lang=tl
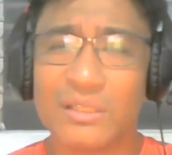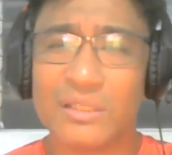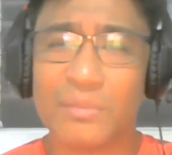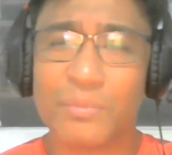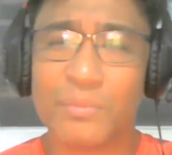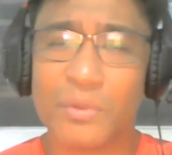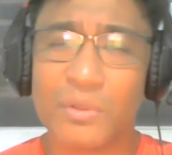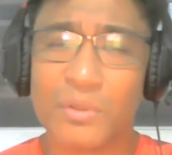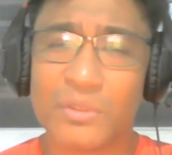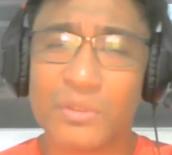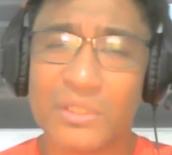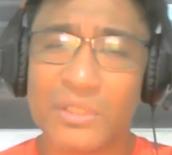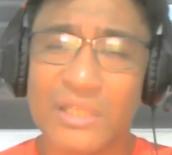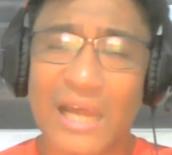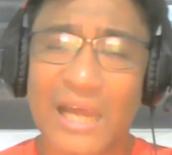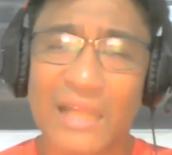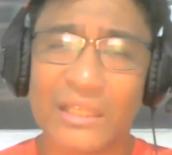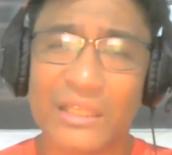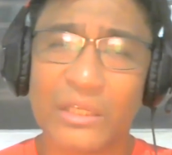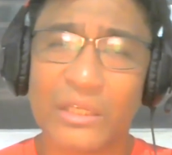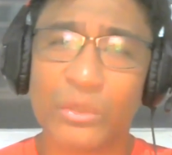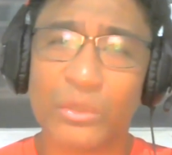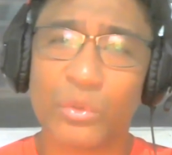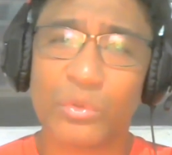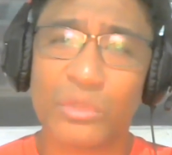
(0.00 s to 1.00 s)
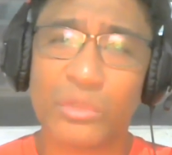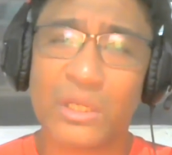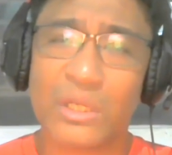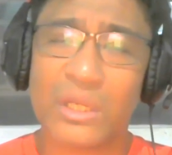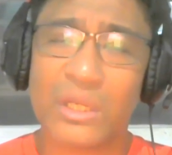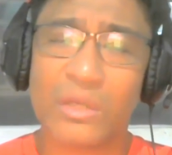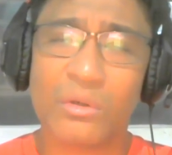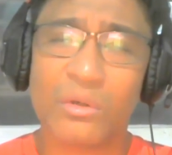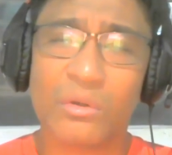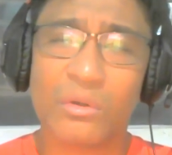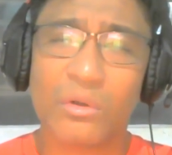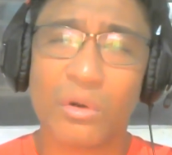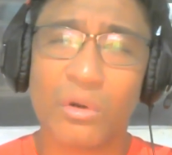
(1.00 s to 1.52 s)
Kasi po si dating
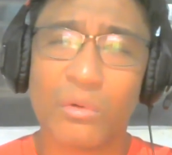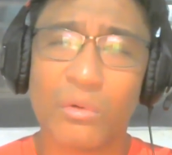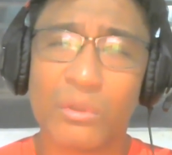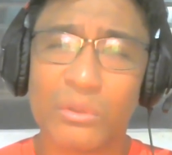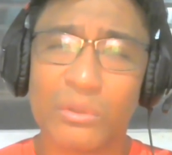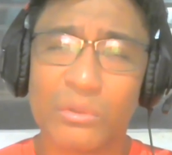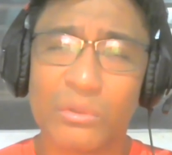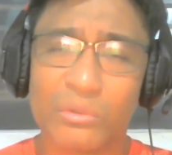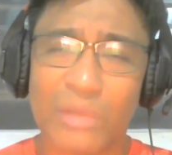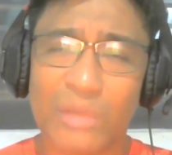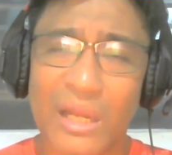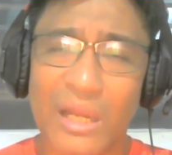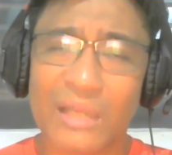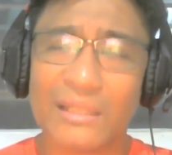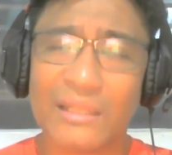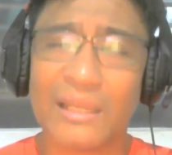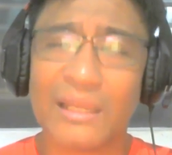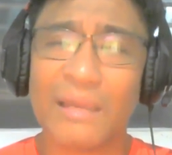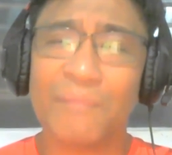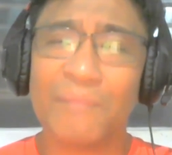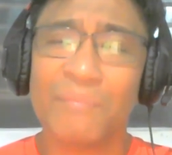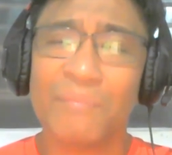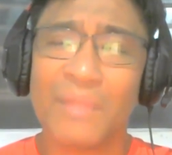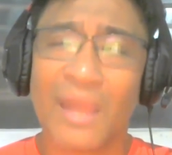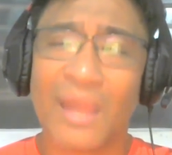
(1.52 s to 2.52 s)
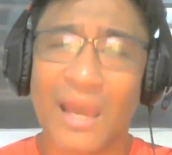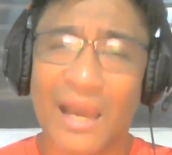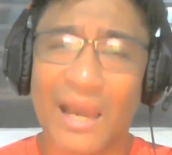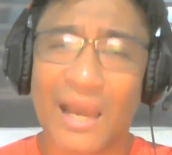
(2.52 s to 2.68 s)
Rodrigo Roa Duterte,